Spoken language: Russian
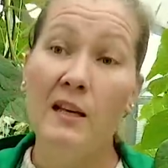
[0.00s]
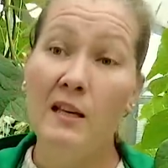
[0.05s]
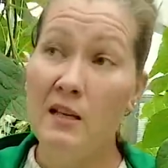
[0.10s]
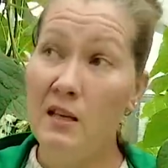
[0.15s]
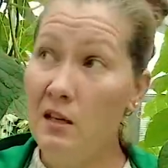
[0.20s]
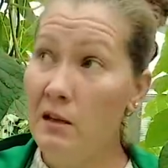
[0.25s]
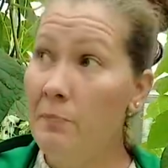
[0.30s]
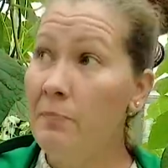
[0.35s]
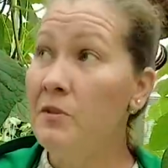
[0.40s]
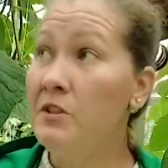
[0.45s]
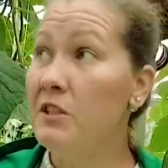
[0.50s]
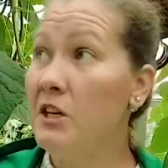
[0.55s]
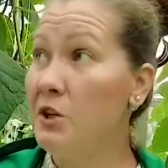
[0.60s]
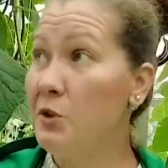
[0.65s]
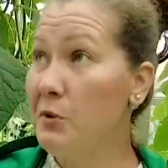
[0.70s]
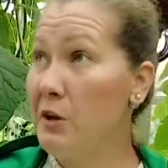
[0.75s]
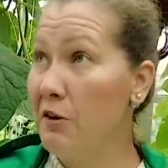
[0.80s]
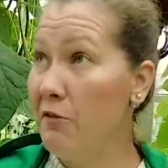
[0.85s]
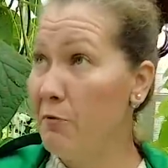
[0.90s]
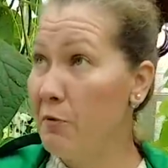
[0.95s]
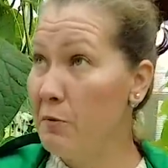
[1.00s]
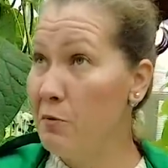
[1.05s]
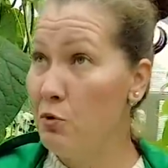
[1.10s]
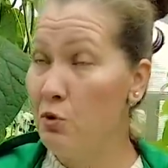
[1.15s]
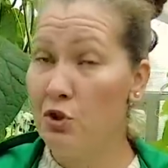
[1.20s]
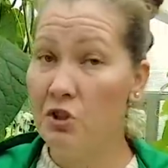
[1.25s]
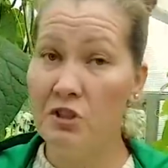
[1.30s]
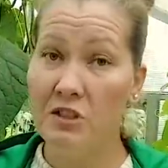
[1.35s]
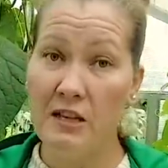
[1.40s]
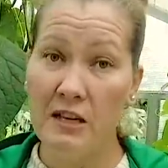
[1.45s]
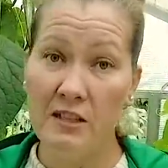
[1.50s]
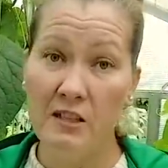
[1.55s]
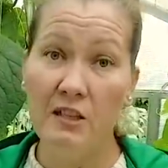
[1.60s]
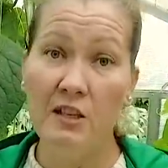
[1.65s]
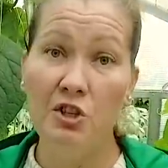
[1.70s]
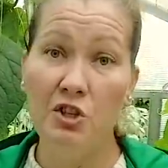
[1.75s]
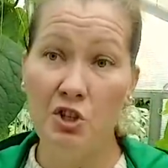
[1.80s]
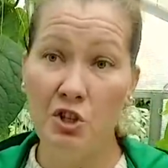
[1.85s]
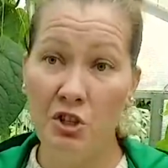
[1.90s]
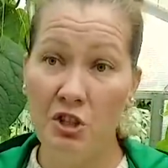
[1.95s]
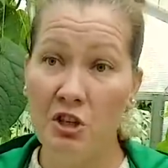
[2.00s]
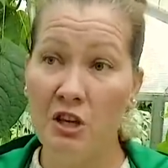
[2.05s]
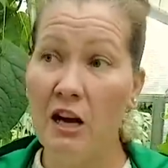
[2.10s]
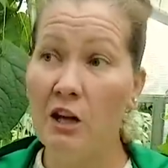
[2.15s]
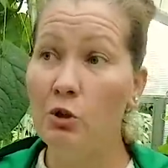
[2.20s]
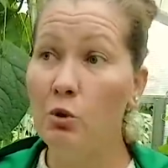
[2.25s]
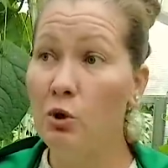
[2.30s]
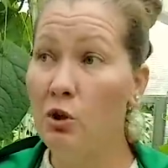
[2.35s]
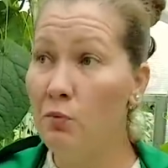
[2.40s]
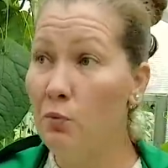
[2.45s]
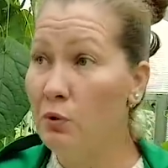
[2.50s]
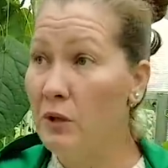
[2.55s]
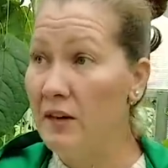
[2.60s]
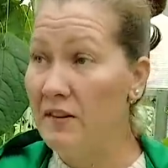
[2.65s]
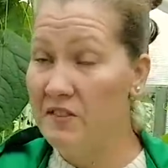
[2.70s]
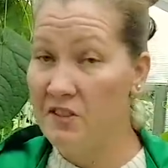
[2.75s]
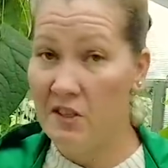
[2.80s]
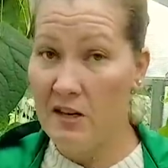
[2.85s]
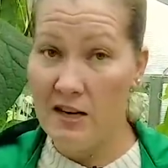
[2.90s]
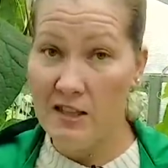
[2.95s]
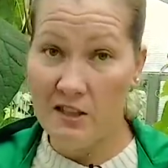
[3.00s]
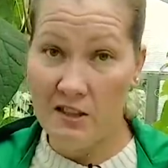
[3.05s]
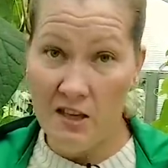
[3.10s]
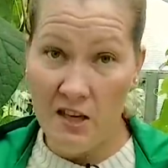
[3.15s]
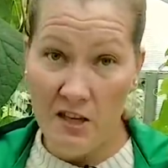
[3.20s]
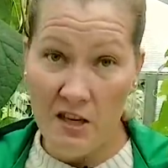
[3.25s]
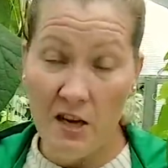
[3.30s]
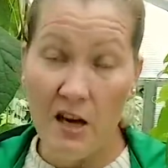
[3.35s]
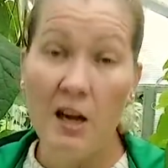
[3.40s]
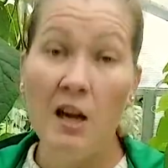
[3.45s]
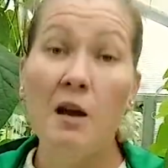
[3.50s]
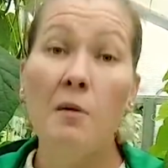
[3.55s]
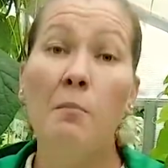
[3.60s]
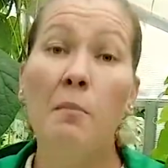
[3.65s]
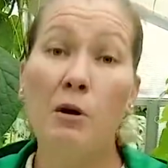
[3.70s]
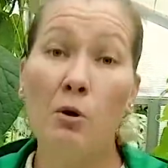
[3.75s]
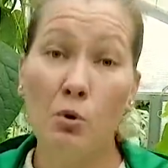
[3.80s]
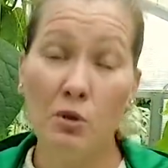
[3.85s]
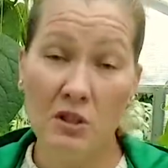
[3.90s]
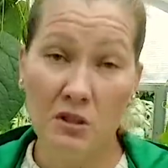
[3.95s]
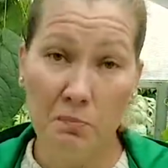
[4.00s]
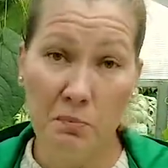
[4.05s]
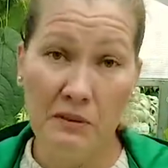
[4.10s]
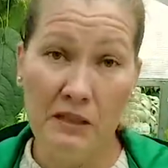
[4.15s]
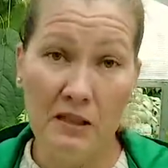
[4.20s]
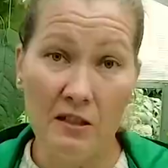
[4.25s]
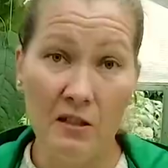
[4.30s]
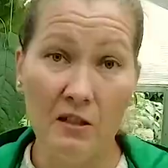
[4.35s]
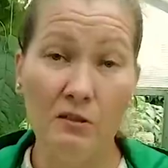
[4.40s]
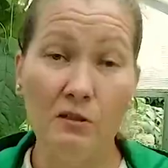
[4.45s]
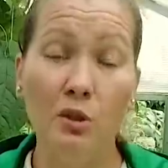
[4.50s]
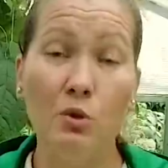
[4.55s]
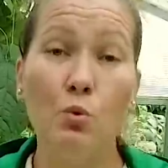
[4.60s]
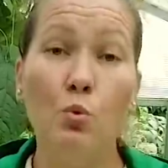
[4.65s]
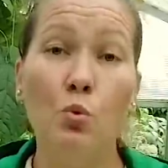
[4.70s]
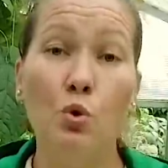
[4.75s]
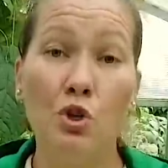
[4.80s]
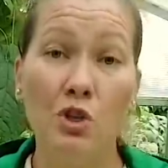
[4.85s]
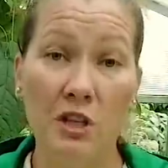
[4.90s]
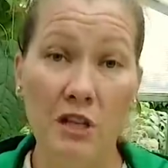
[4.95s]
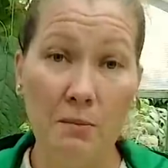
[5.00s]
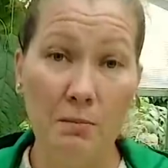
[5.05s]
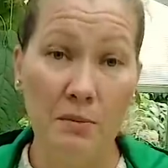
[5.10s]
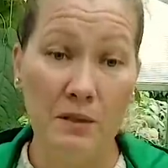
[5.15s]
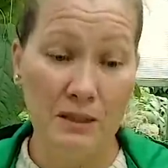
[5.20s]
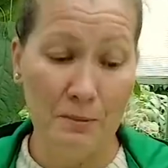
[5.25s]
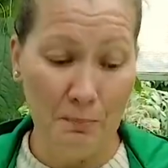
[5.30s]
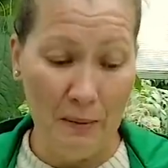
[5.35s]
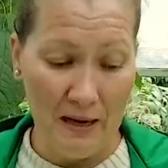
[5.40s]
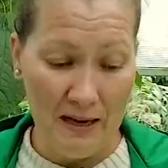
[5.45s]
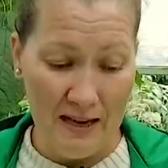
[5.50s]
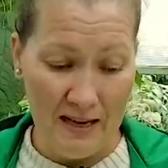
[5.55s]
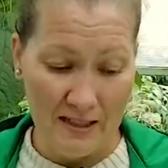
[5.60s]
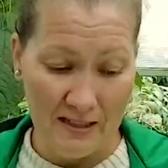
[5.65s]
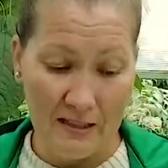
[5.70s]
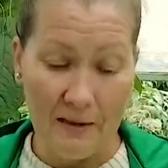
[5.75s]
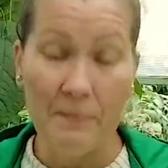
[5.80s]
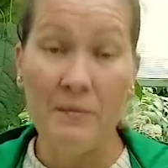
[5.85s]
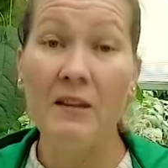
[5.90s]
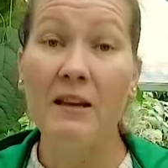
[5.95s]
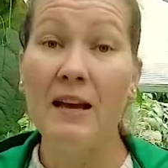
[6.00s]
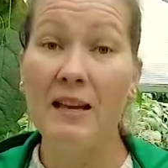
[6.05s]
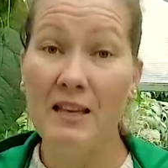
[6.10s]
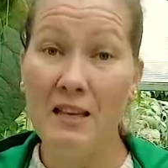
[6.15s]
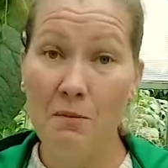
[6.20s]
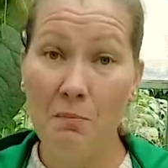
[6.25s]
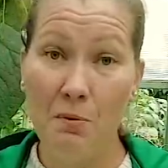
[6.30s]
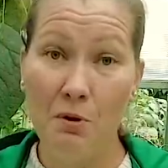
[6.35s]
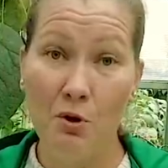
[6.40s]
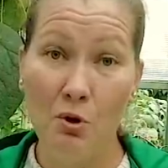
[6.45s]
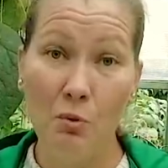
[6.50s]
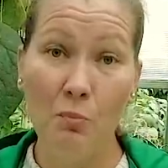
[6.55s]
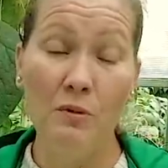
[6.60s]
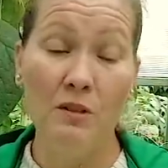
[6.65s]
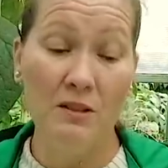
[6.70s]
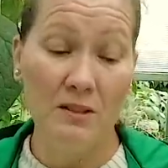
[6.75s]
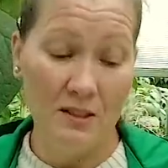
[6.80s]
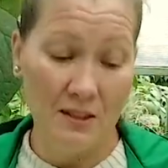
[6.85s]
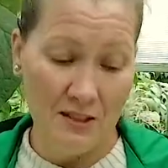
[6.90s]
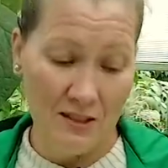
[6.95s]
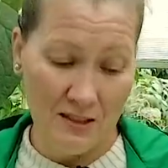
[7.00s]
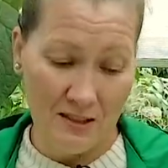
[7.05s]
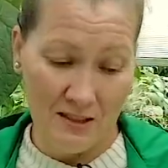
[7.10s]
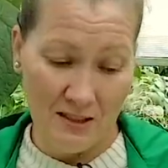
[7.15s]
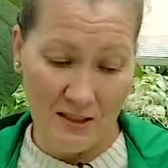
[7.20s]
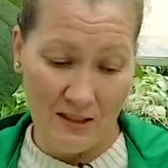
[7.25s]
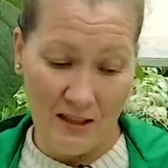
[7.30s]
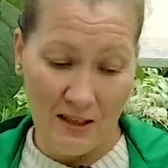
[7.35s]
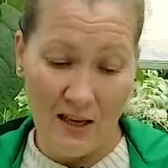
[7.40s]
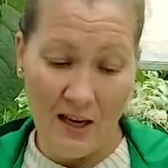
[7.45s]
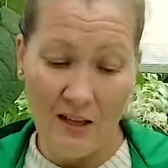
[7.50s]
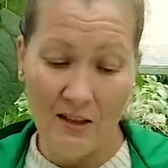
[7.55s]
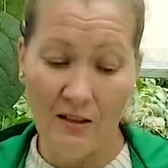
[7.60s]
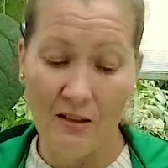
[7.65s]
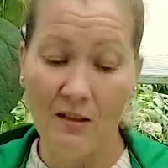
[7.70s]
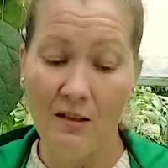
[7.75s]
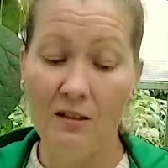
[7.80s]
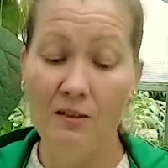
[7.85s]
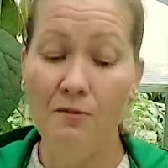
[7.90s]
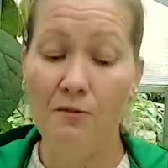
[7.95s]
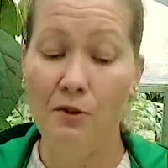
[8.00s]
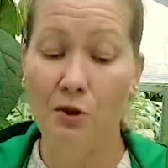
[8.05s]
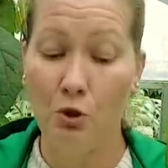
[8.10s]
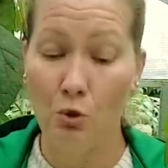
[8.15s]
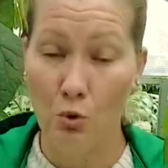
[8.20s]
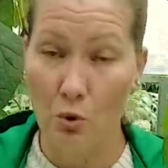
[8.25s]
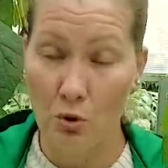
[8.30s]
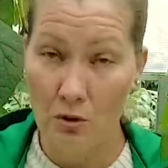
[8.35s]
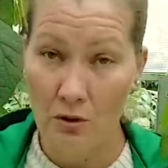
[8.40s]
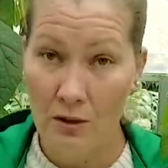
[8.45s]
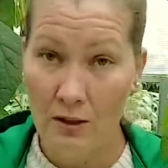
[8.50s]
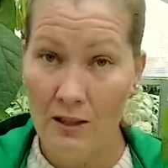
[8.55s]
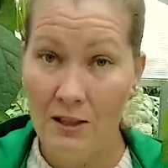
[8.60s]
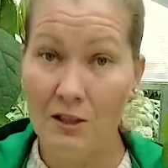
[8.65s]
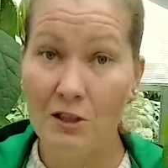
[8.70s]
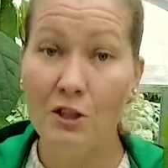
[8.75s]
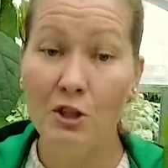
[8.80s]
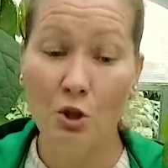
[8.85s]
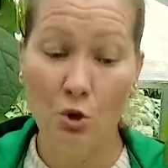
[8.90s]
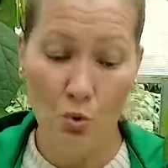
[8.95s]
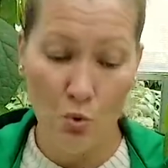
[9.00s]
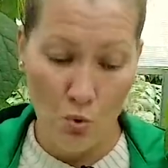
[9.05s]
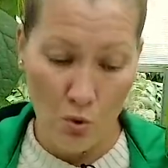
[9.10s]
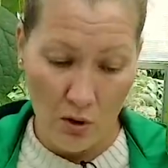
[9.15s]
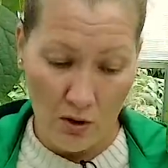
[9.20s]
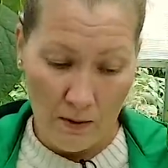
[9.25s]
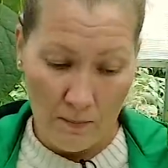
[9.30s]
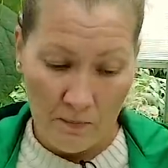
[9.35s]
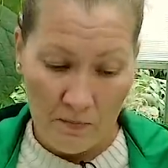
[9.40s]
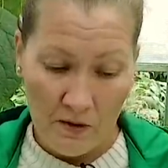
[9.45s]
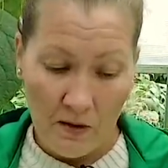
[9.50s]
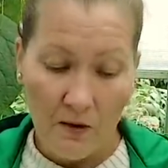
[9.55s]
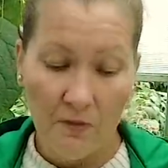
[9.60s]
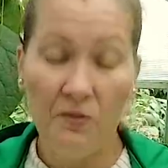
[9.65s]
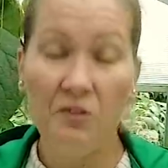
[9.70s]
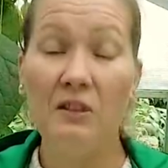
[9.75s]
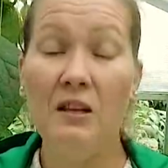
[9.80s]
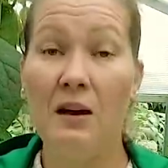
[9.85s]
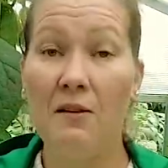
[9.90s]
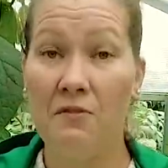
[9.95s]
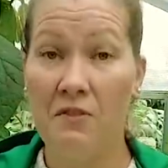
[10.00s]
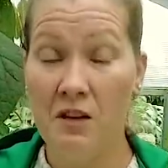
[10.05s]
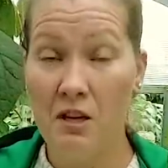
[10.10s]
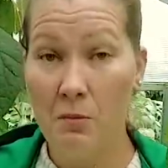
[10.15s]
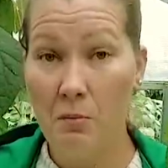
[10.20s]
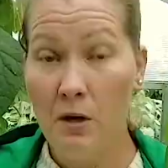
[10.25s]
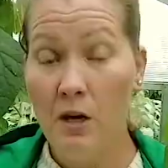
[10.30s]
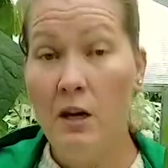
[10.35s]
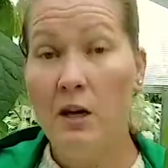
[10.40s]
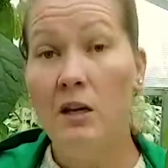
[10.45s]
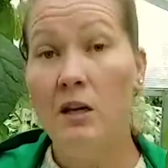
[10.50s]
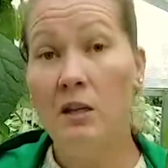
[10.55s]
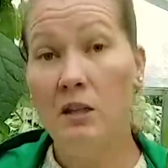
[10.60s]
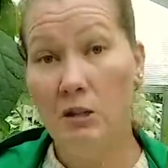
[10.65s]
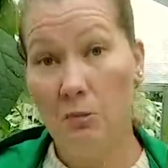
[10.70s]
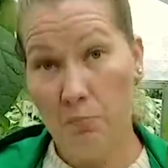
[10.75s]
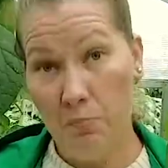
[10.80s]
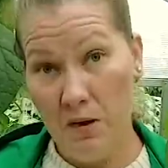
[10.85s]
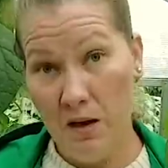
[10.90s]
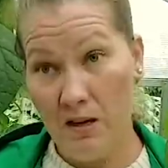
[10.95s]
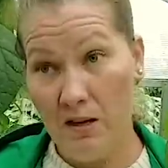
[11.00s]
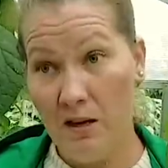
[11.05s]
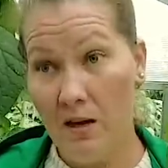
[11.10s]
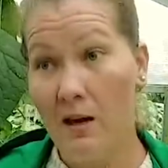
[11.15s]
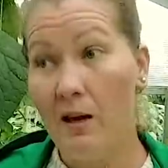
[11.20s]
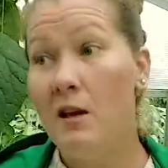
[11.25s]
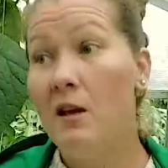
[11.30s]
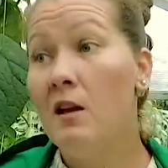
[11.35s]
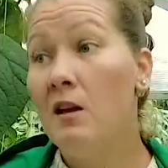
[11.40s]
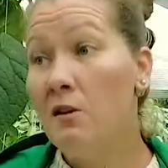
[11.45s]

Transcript: и, скажем так, в промежуточной стадии личинки. Как только вы удалите растение, бороться с белокрылкой уже бесполезно. Какие берем инсектициды? Это конфидор, циткор – фитоверм и тепеке.